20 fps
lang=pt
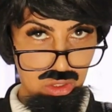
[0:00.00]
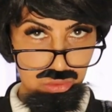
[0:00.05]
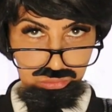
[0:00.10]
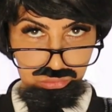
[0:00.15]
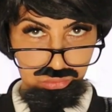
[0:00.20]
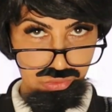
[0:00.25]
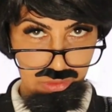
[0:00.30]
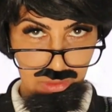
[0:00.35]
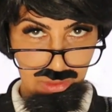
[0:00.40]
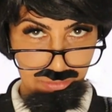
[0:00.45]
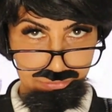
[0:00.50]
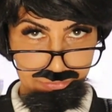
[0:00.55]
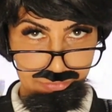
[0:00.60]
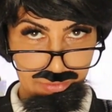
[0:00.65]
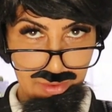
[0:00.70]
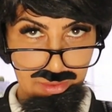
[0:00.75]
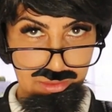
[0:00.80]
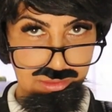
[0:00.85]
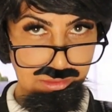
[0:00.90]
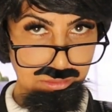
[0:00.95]
É um dos
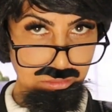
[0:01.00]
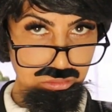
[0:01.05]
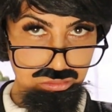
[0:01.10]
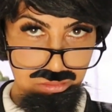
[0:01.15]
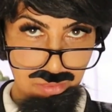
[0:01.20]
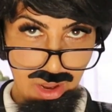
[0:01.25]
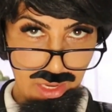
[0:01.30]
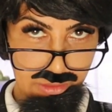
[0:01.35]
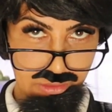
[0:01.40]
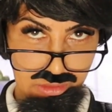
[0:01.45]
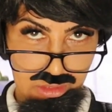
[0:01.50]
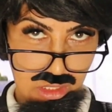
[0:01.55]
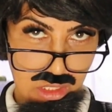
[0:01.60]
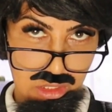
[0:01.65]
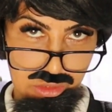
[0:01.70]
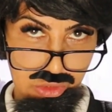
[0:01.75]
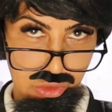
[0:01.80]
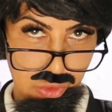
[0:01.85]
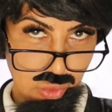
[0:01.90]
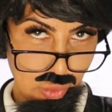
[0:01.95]
cafés mais
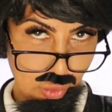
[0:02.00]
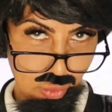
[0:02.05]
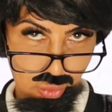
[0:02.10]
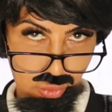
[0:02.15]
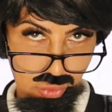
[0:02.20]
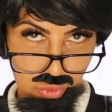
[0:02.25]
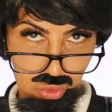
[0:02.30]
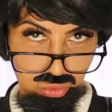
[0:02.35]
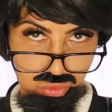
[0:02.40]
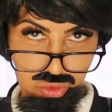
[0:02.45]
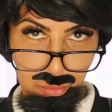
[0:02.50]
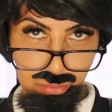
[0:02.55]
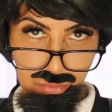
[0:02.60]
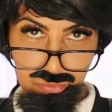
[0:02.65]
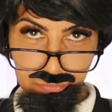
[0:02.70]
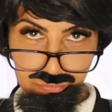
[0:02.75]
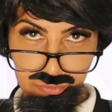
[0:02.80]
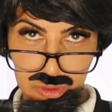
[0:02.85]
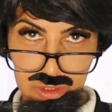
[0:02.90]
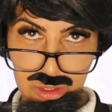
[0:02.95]
deliciosos que eu já
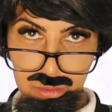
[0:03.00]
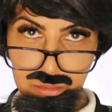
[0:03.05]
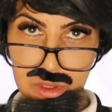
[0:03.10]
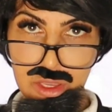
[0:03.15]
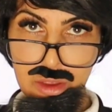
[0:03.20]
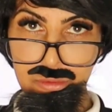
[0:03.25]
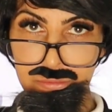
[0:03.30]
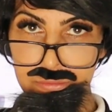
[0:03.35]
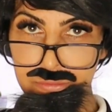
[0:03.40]
provei na minha